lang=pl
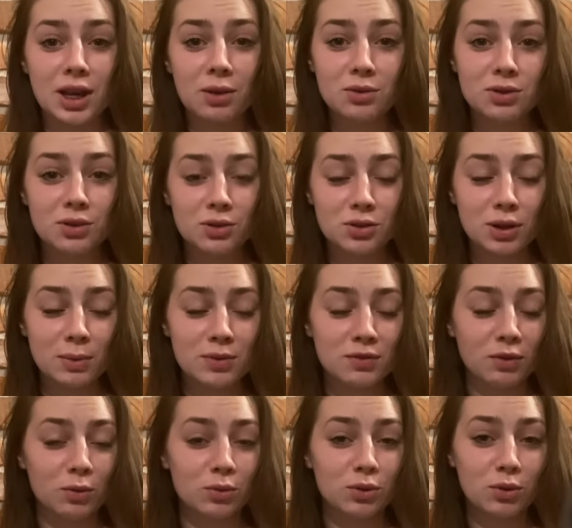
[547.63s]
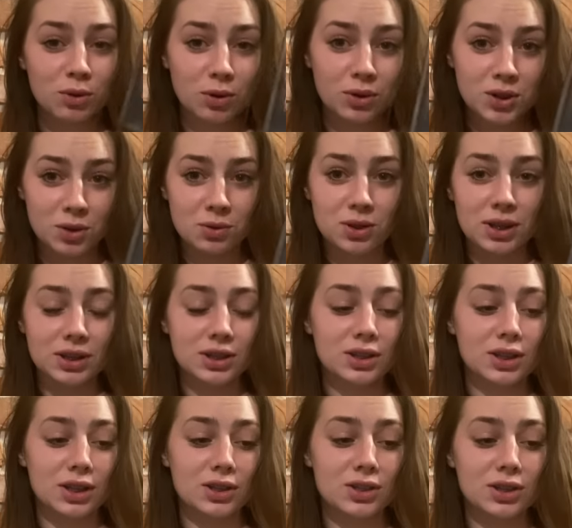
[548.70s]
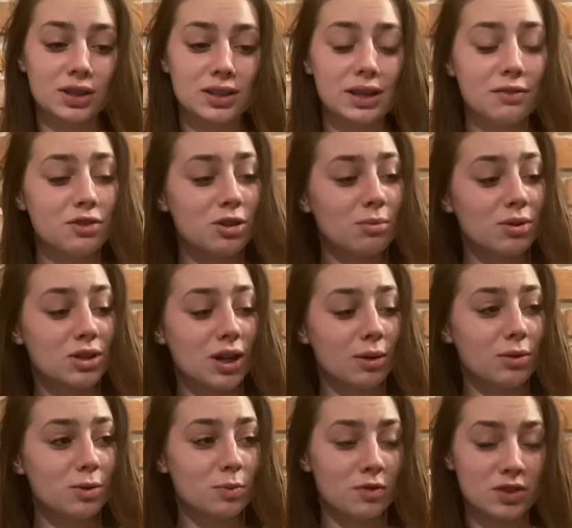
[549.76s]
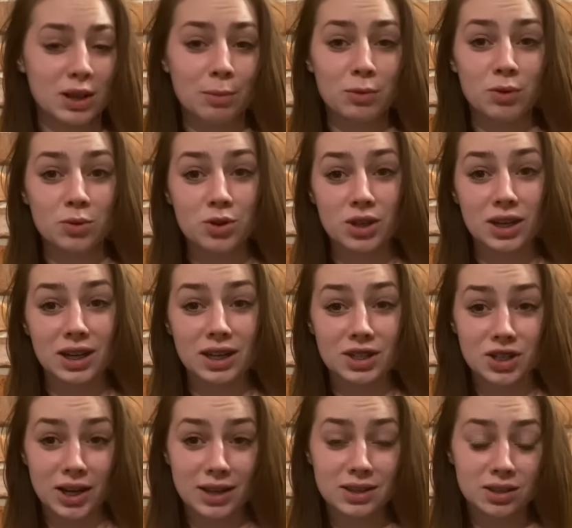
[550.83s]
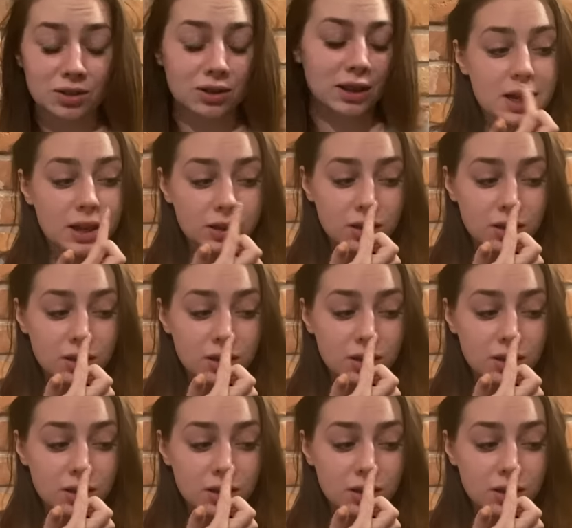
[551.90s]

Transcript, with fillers: Ja już skończyłam swoją drugą książkę dzisiaj, czyli Zawsze mieszkałyśmy w zamku Shirley Jackson.